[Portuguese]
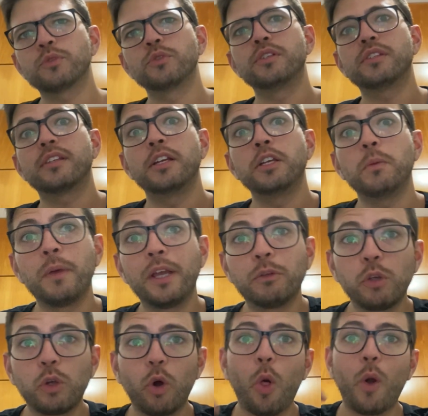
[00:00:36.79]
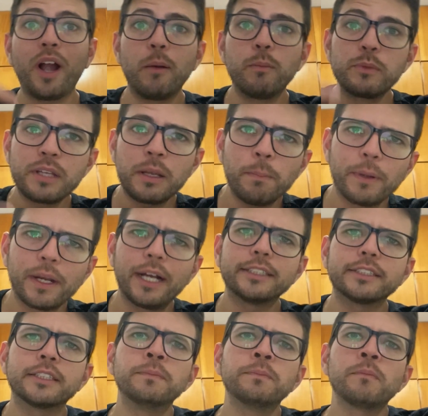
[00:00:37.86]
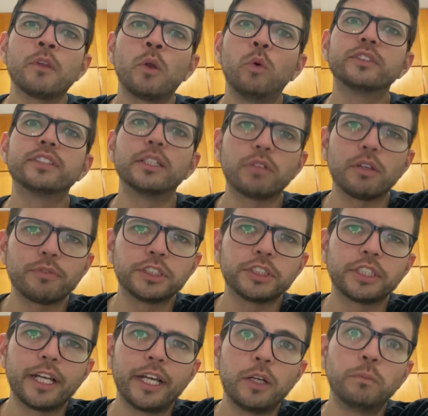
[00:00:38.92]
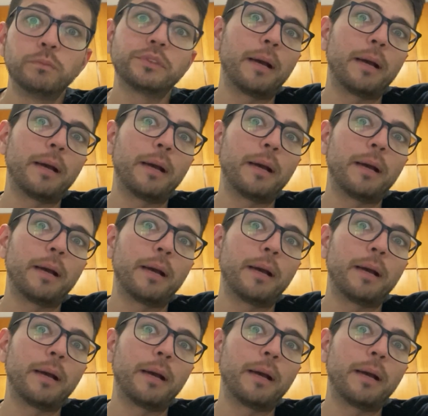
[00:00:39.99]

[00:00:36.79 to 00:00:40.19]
o discernimento e colocarmos em prática o Santo Evangelho,